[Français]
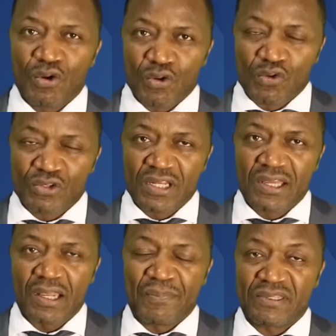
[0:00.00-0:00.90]
Au cours de
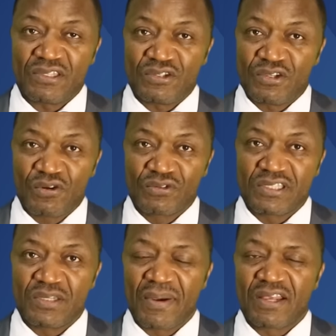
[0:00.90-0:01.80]
leur répétition
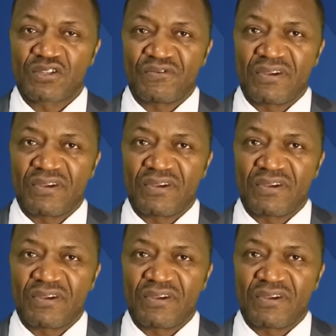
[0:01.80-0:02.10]
des dimanche